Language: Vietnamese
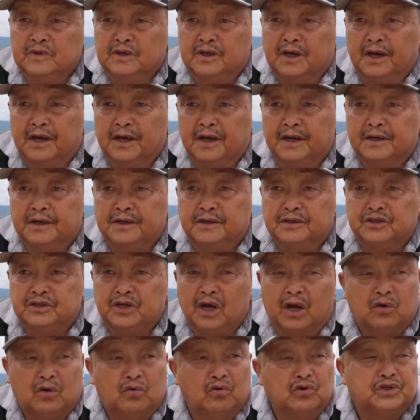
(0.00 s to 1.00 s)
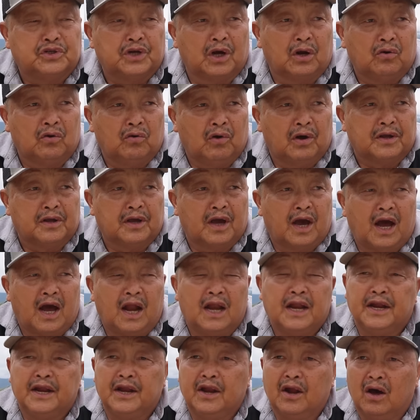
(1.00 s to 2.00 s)
cái cái cố chẳng lo cho
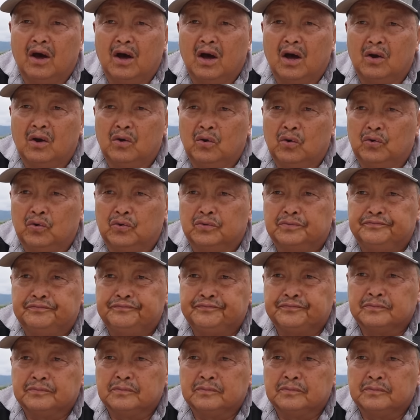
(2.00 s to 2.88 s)
hai lính nó luôn